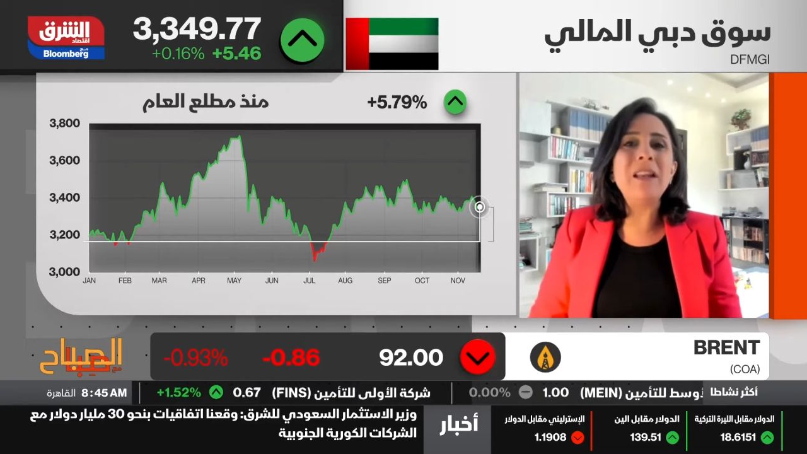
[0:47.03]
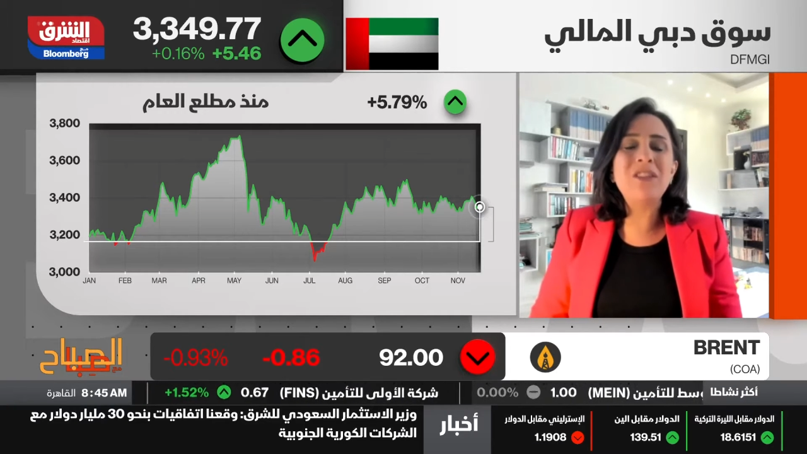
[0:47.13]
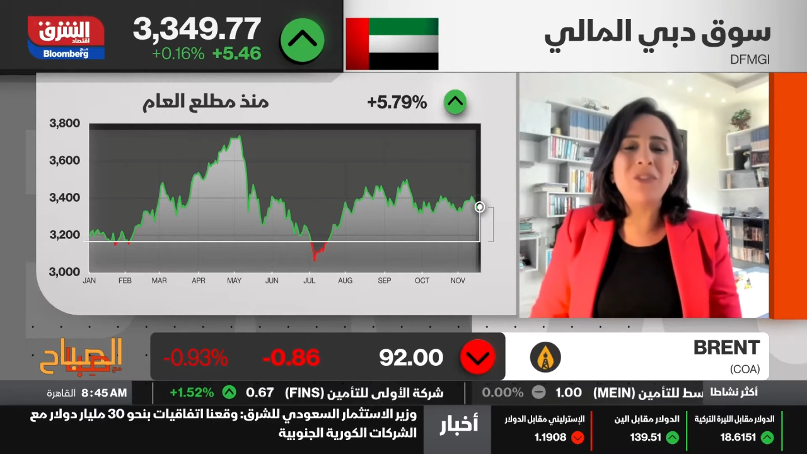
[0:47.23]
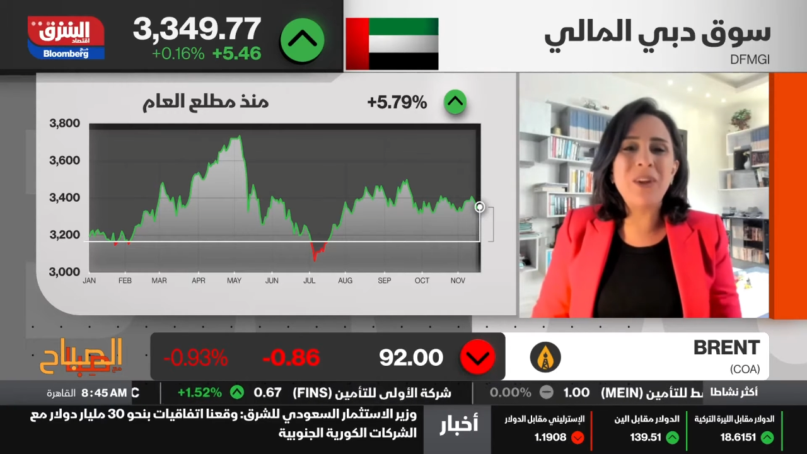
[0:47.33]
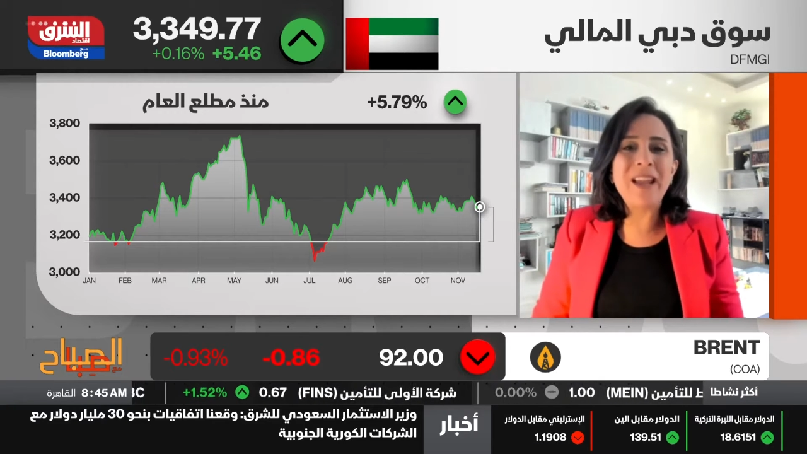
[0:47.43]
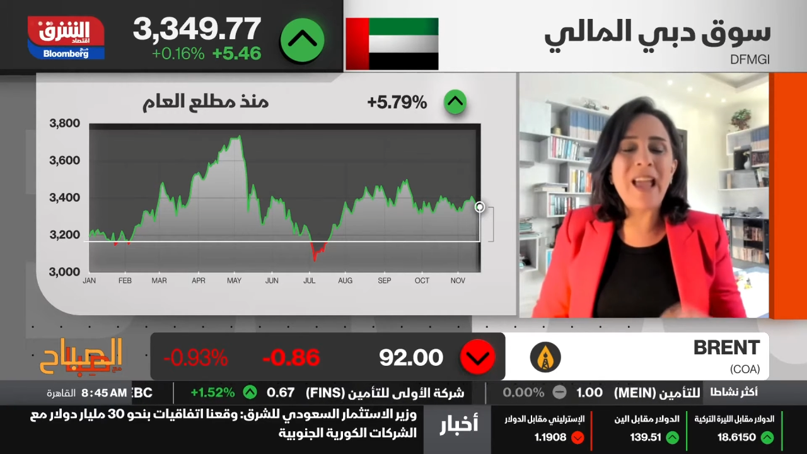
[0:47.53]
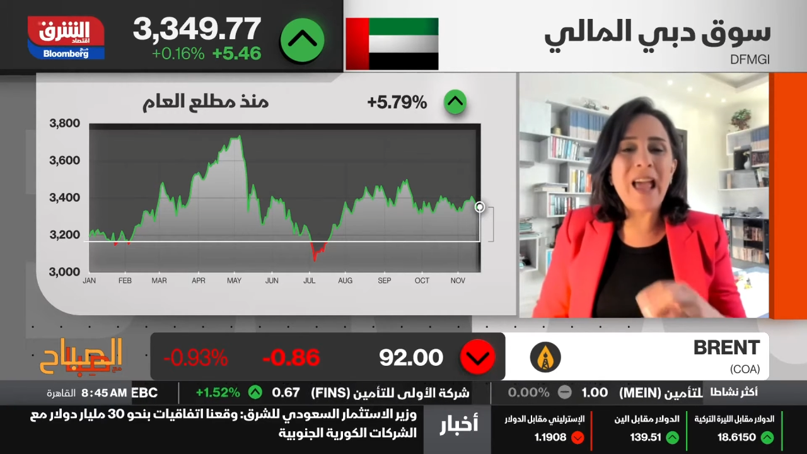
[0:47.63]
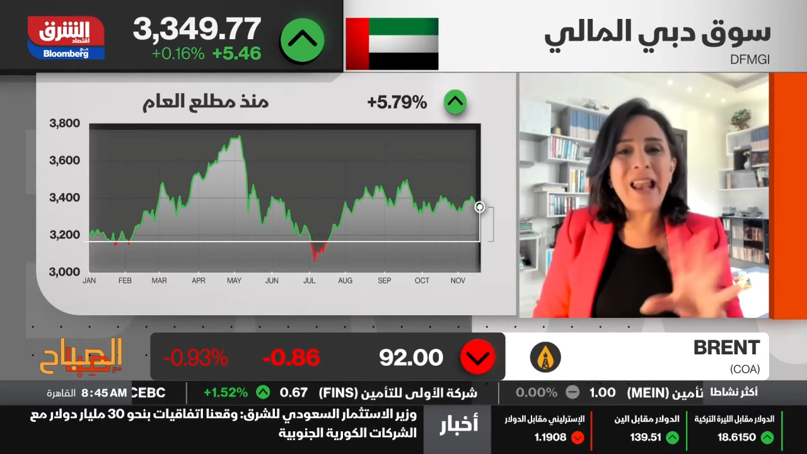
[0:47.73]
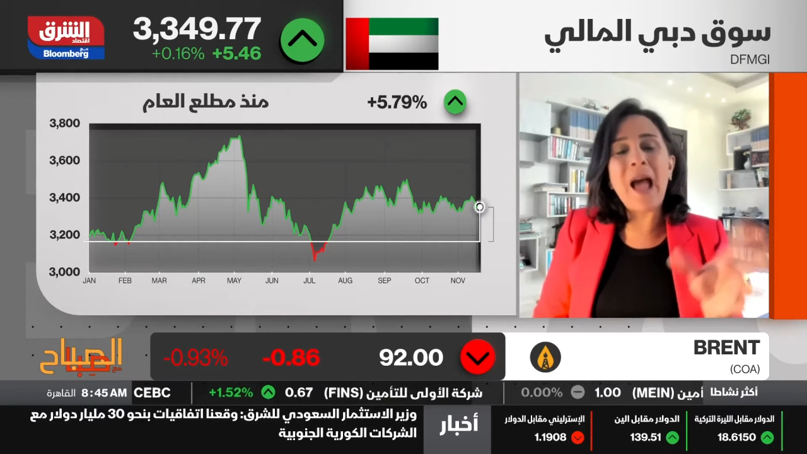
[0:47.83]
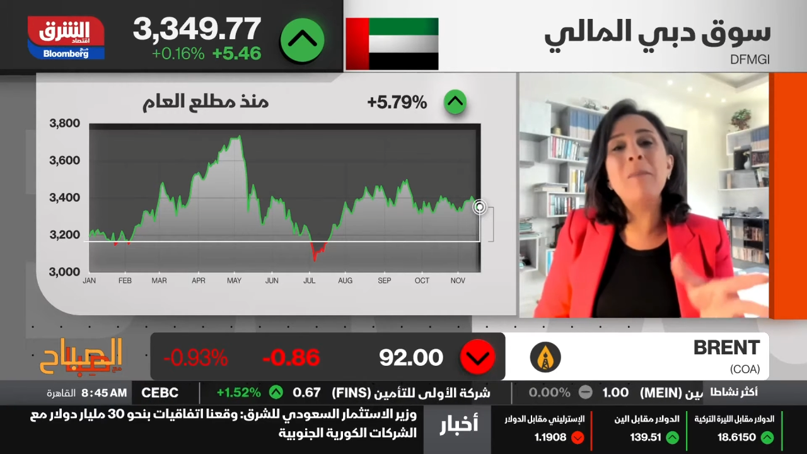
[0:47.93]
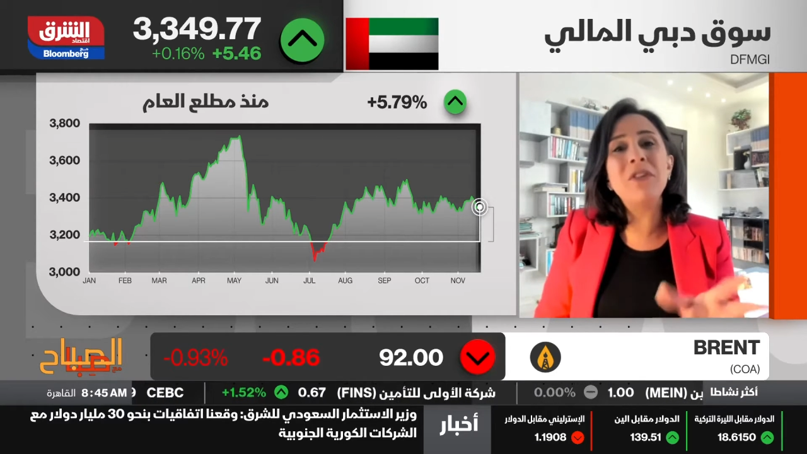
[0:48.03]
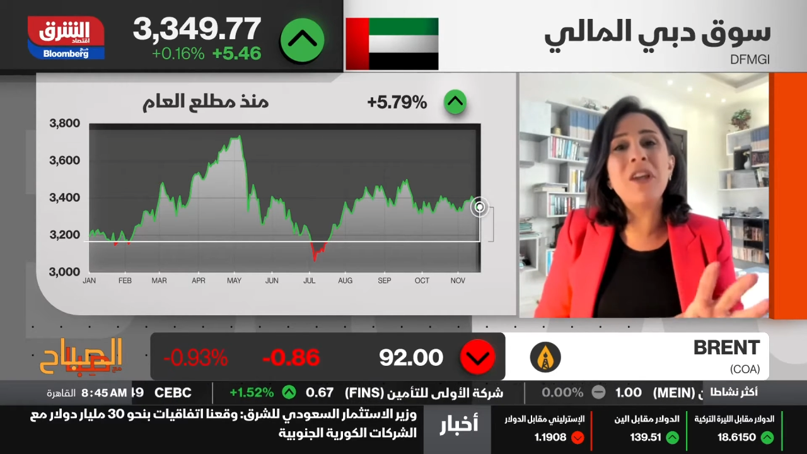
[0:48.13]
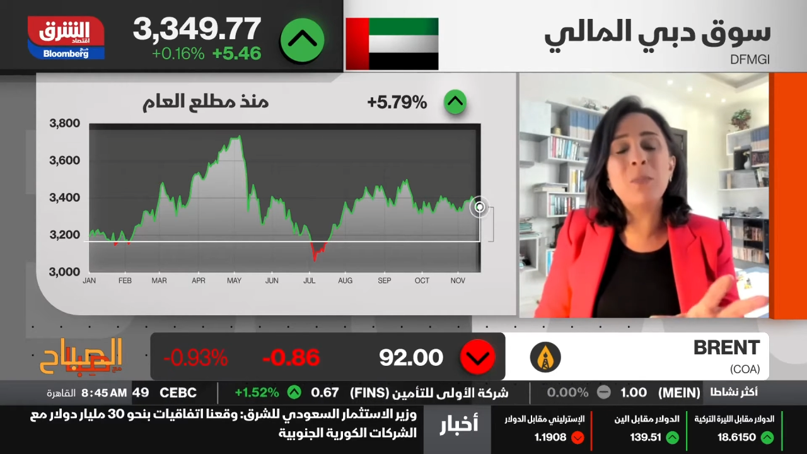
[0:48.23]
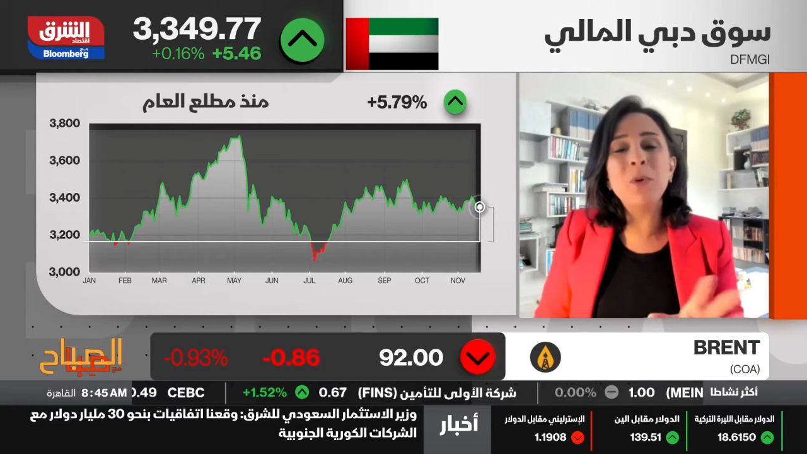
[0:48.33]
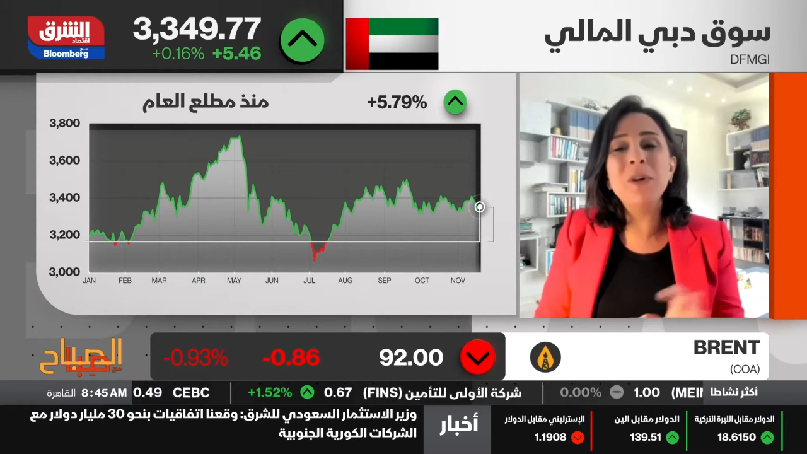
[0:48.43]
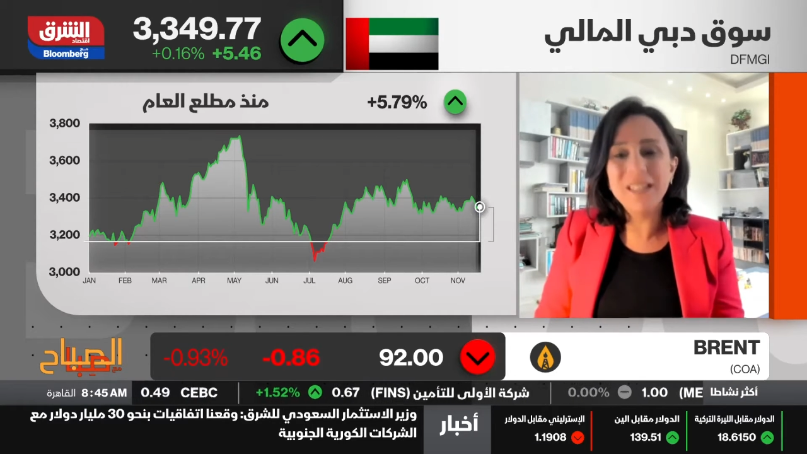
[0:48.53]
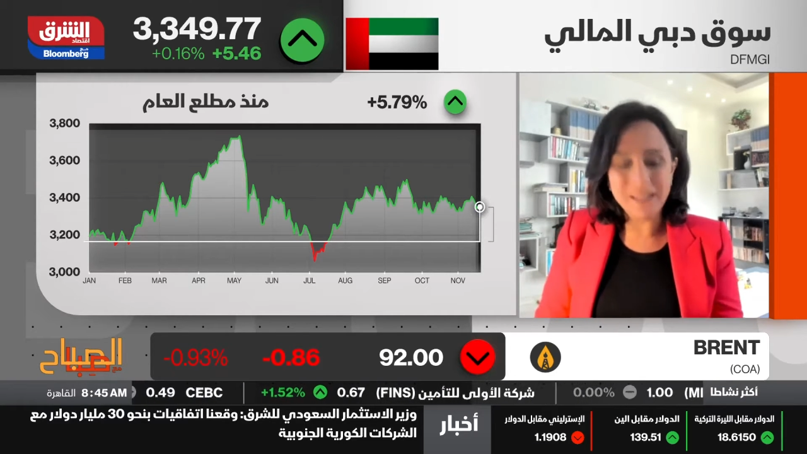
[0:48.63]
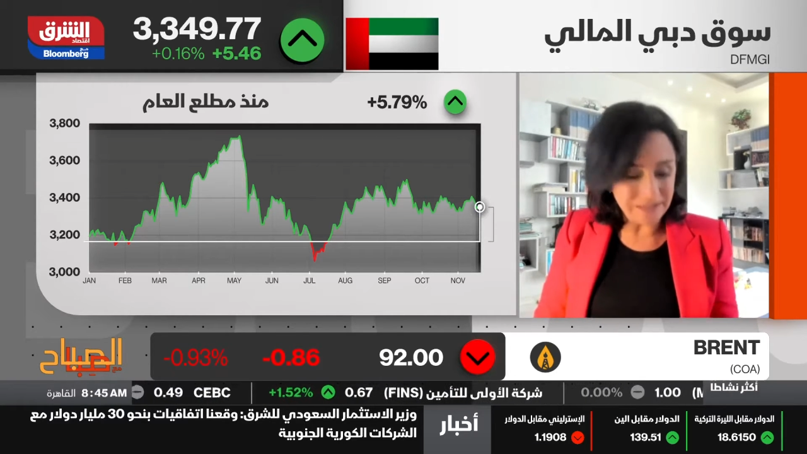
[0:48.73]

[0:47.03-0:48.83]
شوي هلا عم بجربوا